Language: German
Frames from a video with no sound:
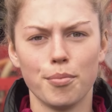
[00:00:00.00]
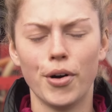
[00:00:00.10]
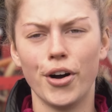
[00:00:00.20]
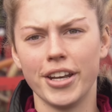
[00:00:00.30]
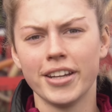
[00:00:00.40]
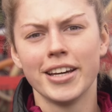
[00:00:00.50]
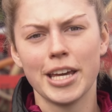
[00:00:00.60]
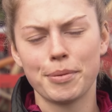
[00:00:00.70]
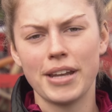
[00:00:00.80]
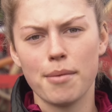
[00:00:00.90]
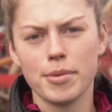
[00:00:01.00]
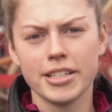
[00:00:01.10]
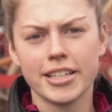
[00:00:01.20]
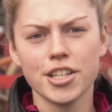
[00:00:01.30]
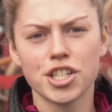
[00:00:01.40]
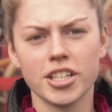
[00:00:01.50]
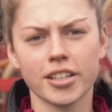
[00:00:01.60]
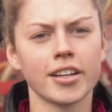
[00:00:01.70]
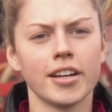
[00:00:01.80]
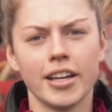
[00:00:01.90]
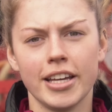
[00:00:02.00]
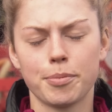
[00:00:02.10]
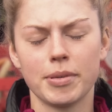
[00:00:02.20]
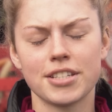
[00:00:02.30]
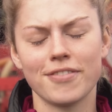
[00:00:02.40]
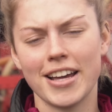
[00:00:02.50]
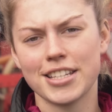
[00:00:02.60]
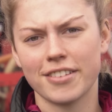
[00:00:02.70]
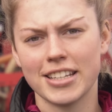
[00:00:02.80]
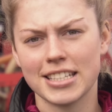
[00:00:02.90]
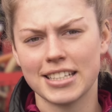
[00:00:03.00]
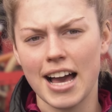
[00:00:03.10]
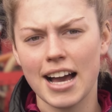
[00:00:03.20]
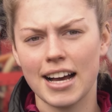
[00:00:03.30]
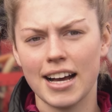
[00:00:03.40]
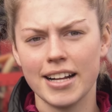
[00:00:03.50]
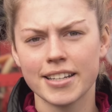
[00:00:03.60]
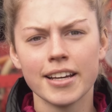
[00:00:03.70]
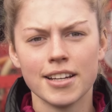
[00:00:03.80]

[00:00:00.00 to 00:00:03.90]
Moin, ich bin Amelie Gieschen, ich bin 22 Jahre alt,